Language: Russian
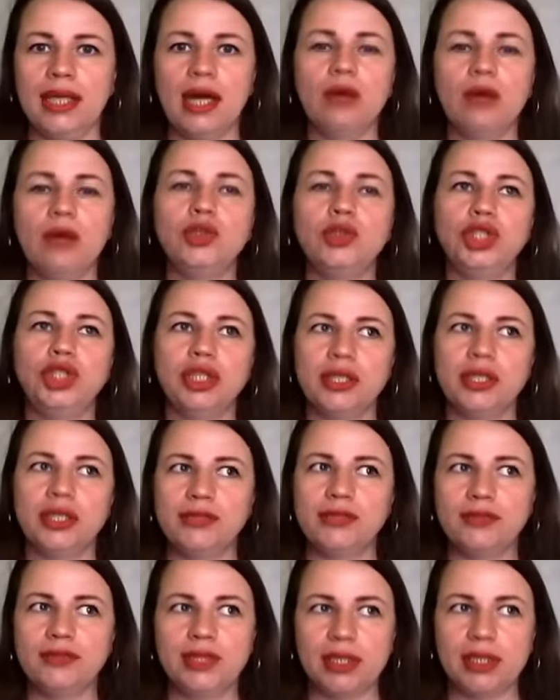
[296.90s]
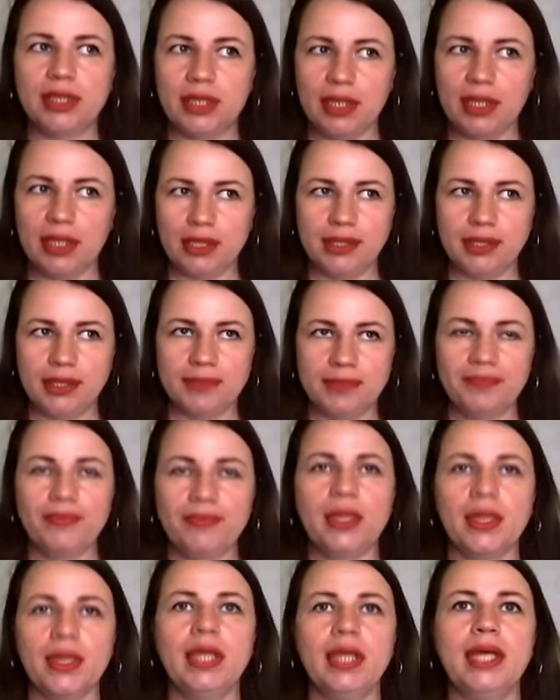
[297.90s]
я училась в интернете,
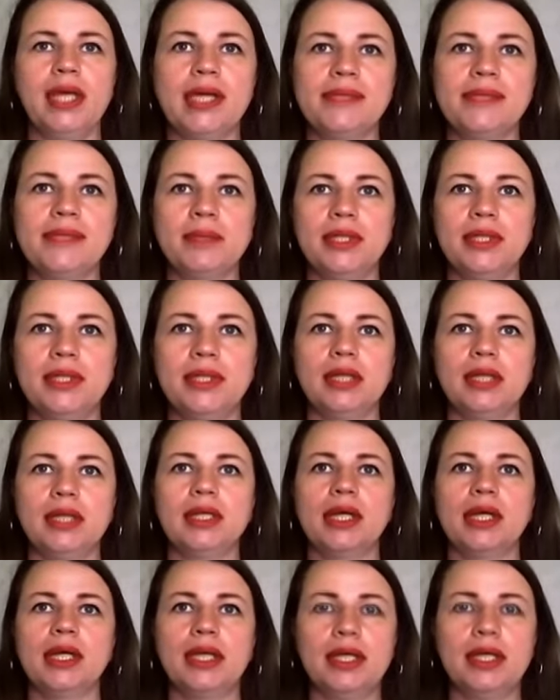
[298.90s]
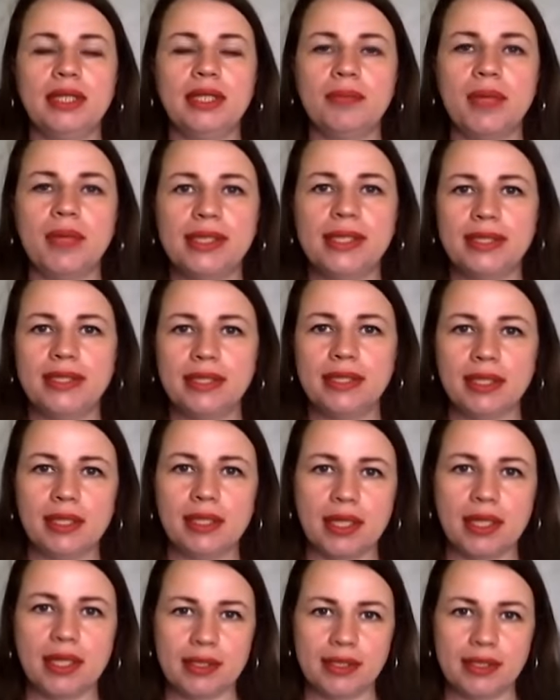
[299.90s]
я смотрела какие-то
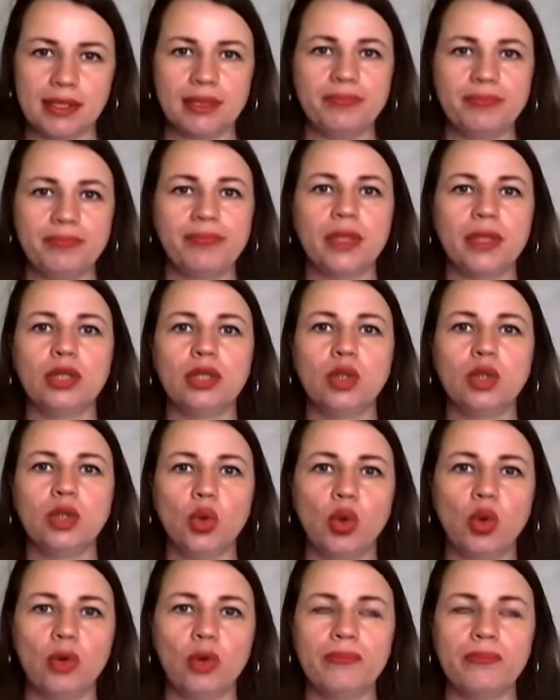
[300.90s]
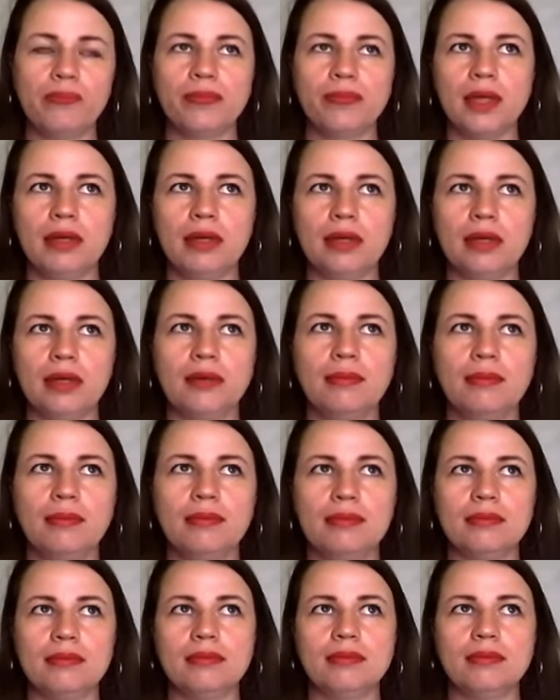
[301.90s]
мастер-классы, но, а,
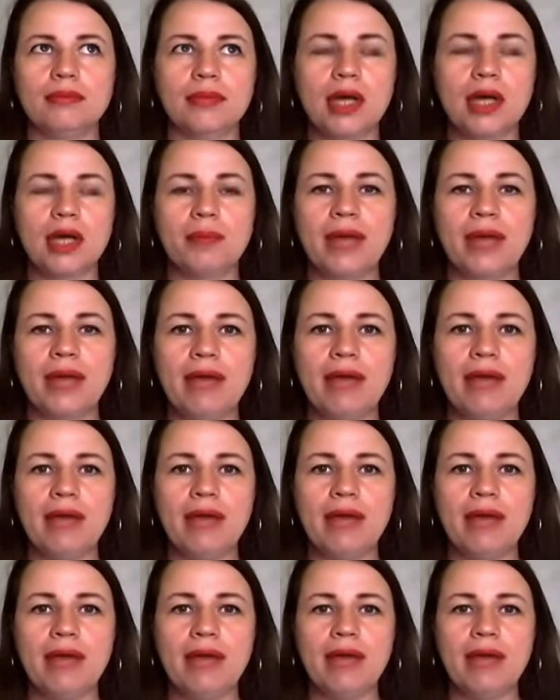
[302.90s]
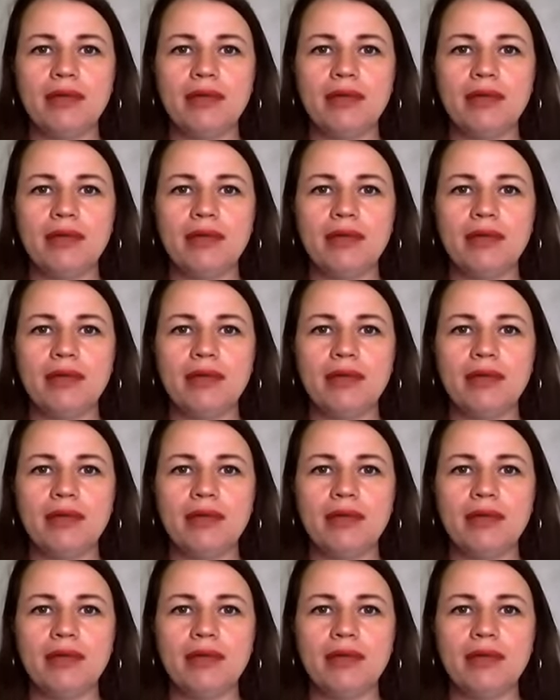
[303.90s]
как правило,